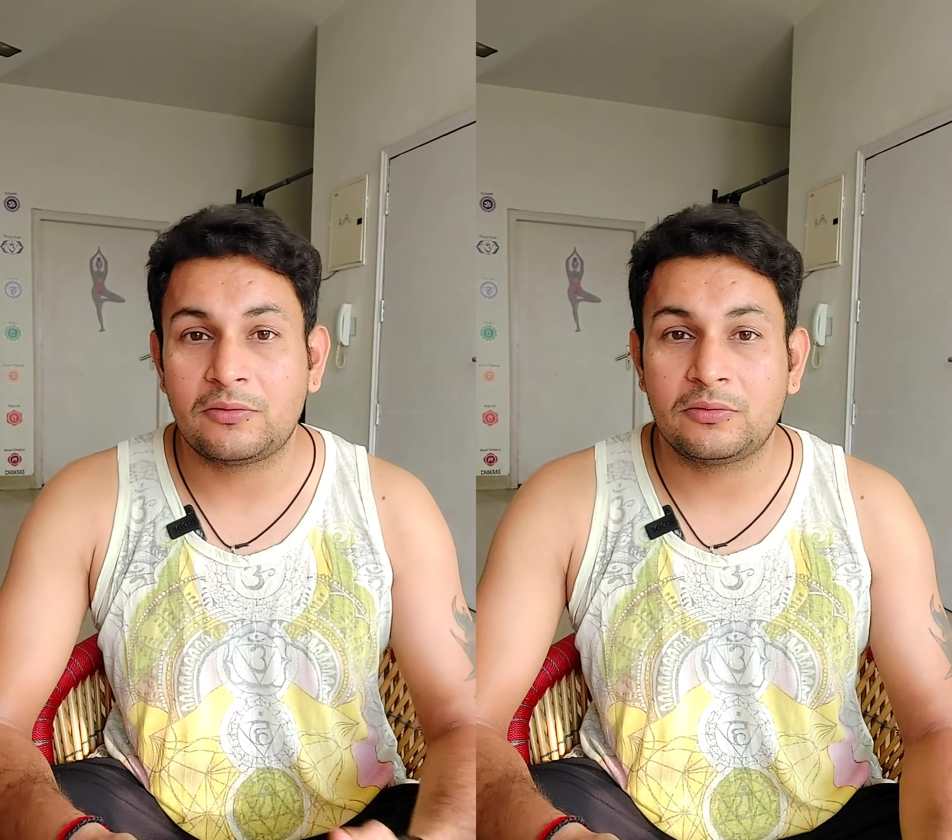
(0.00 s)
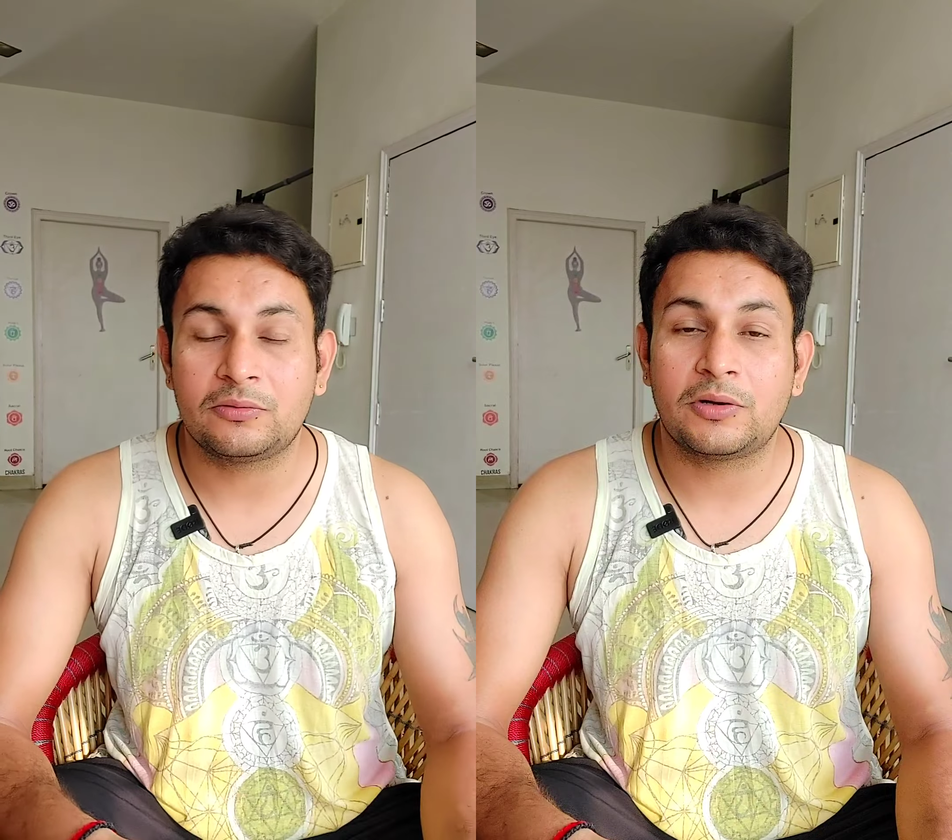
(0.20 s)

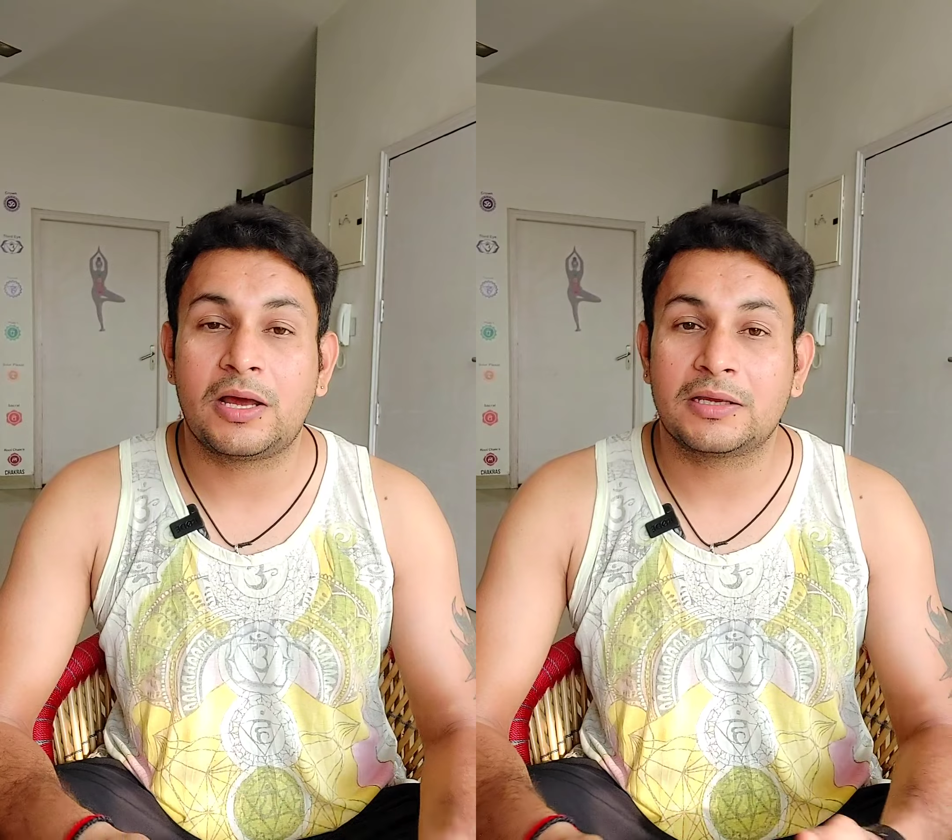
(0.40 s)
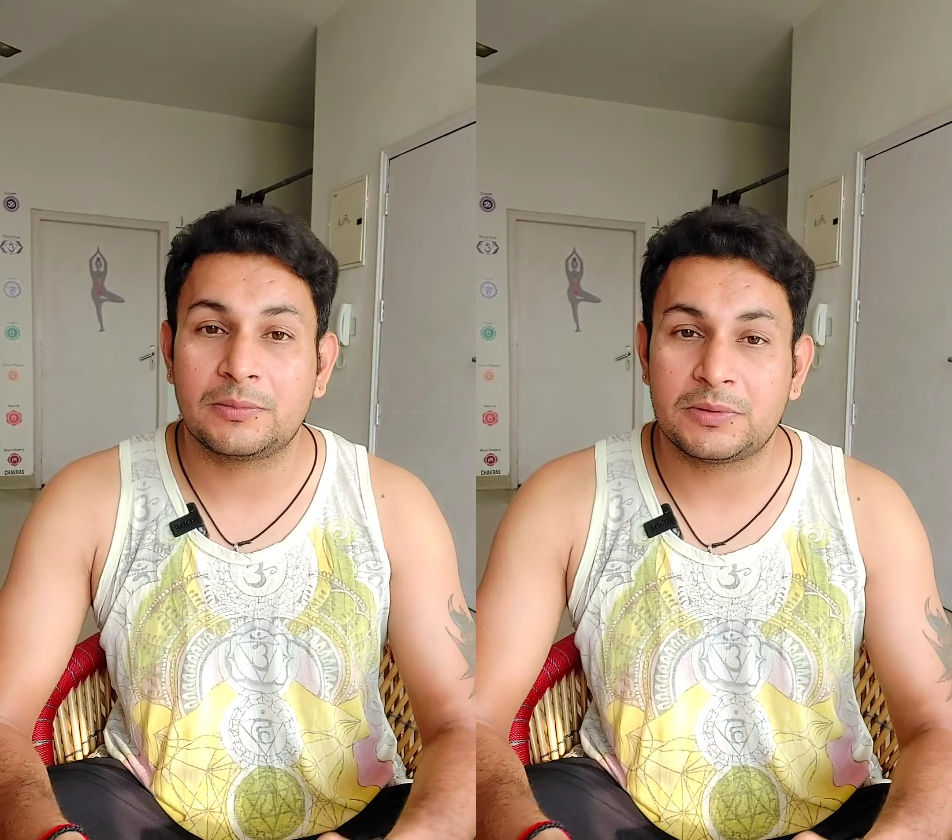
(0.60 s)
हो थोड़ा
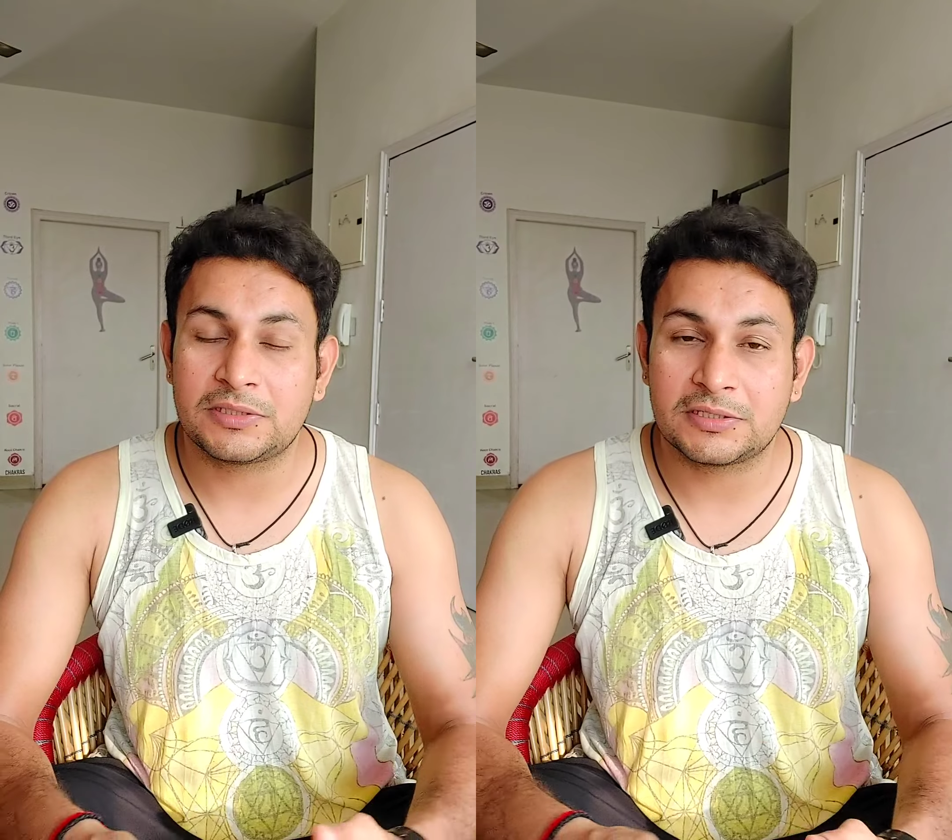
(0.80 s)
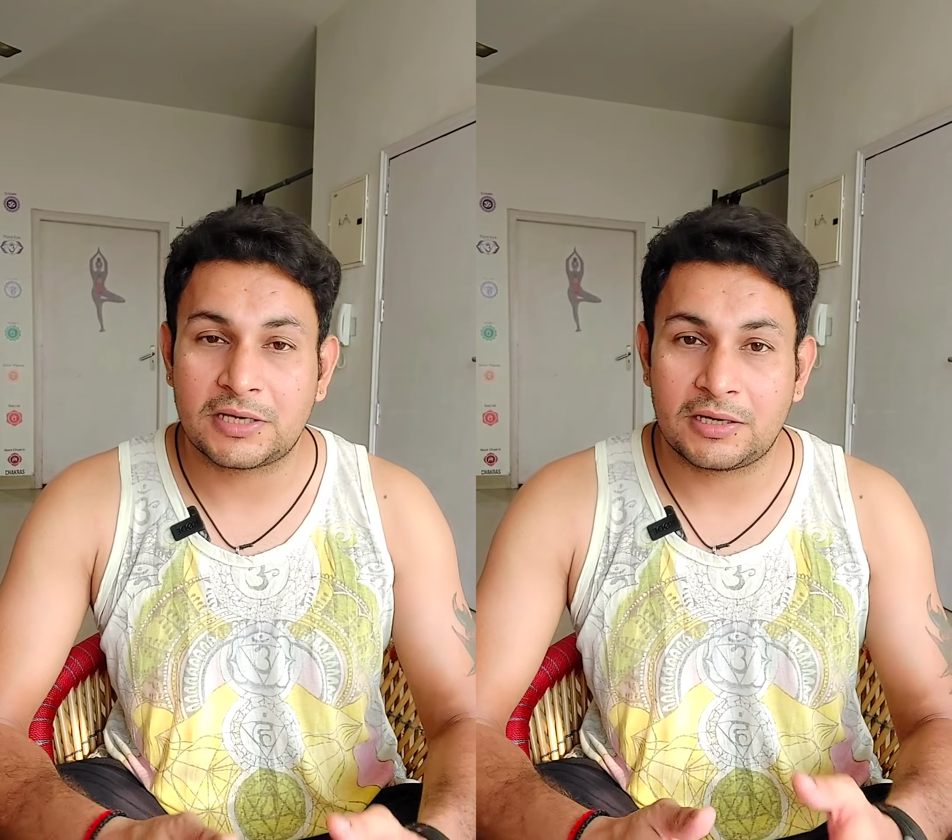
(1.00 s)
आगे
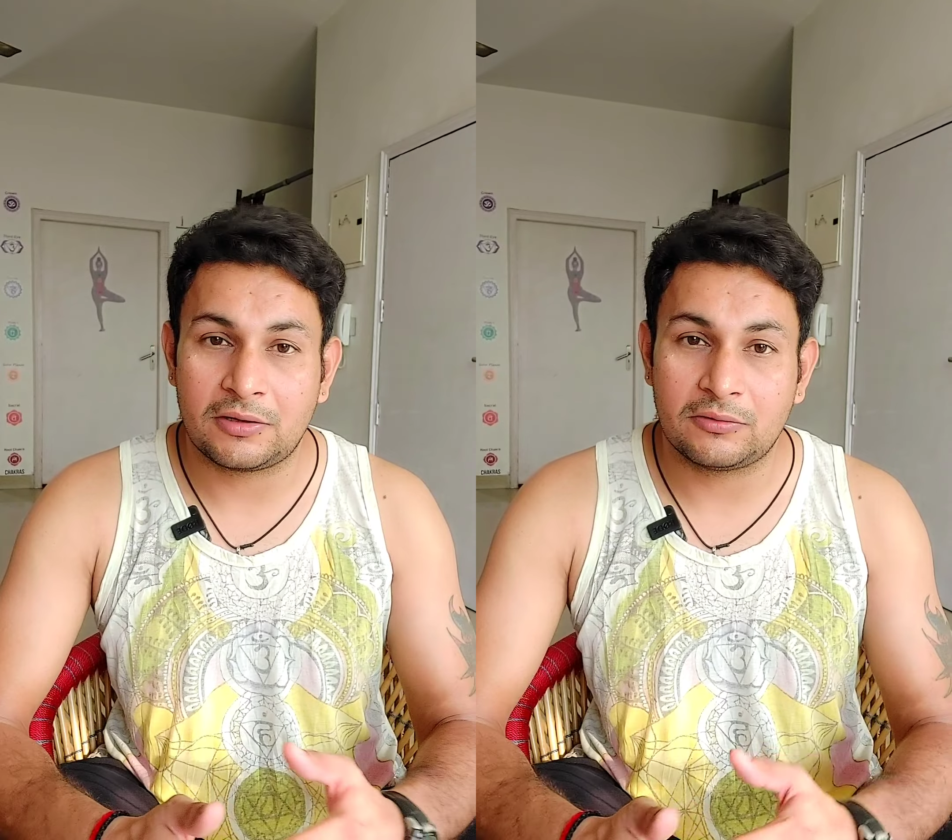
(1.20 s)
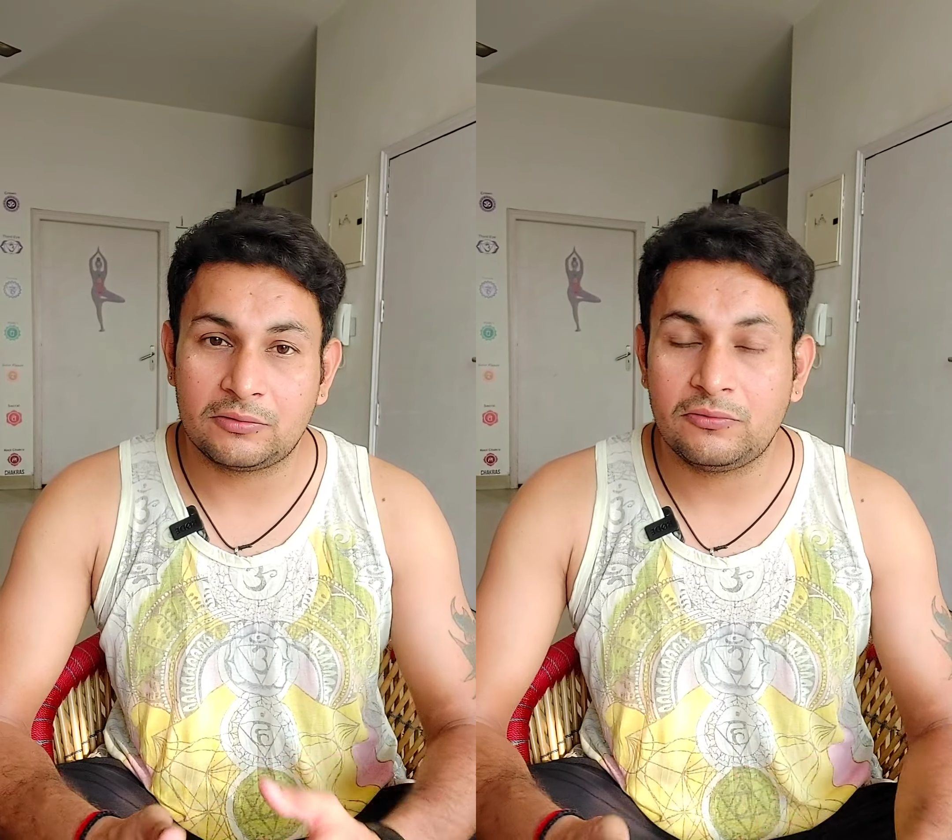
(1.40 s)
पीछे
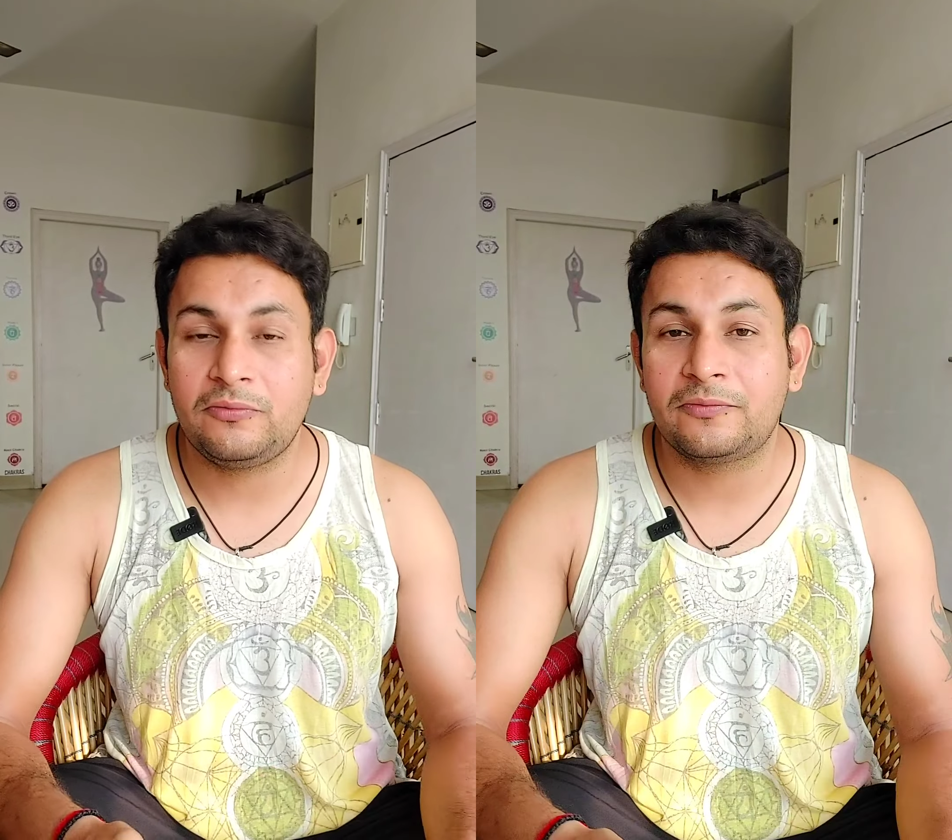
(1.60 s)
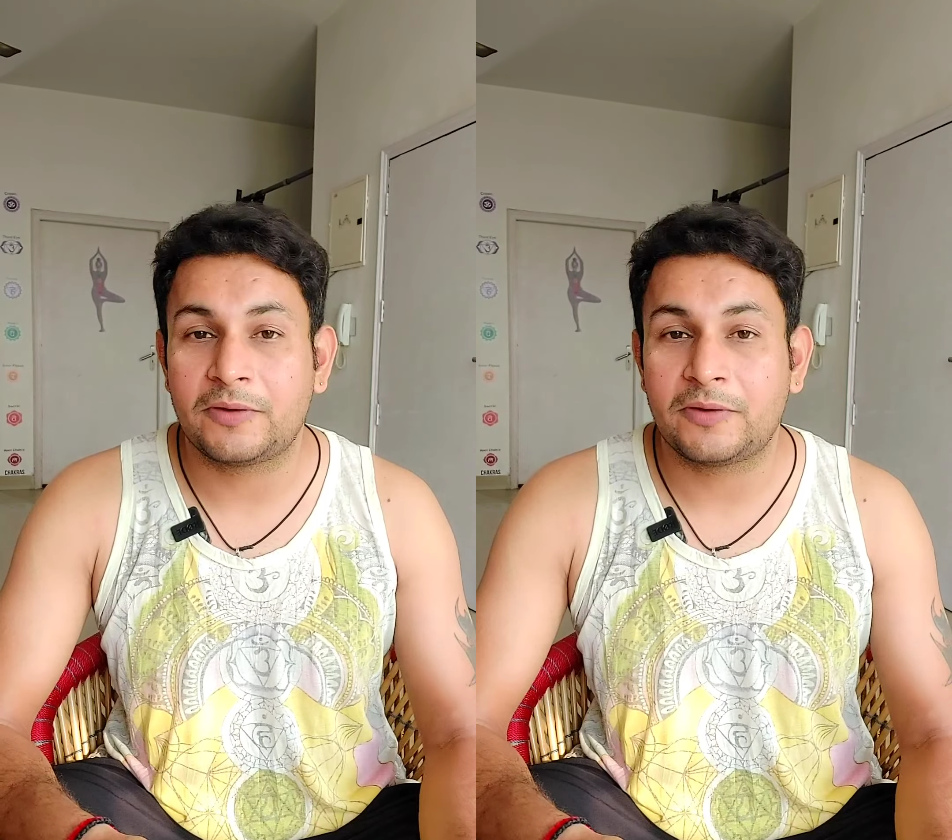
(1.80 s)
जाना हो तो वो